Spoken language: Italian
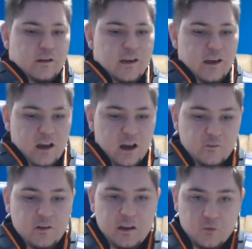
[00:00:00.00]
che
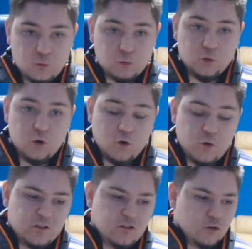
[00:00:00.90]
avrei avuto
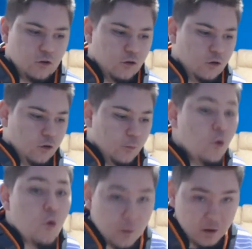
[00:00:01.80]
questo
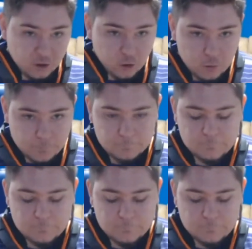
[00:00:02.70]
pubblico